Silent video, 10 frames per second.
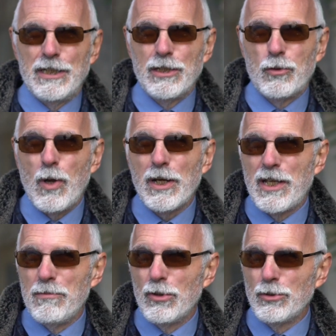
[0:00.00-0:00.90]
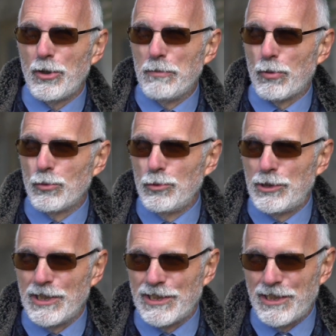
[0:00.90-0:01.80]
in qualche modo
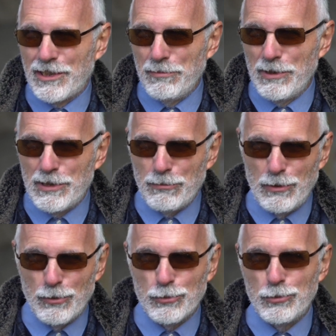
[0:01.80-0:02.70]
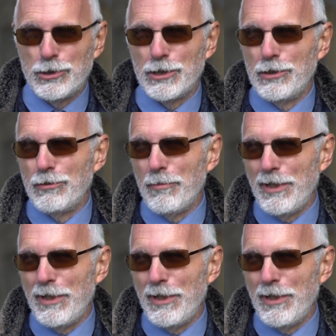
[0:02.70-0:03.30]
riproduce esattamente quello che succede in una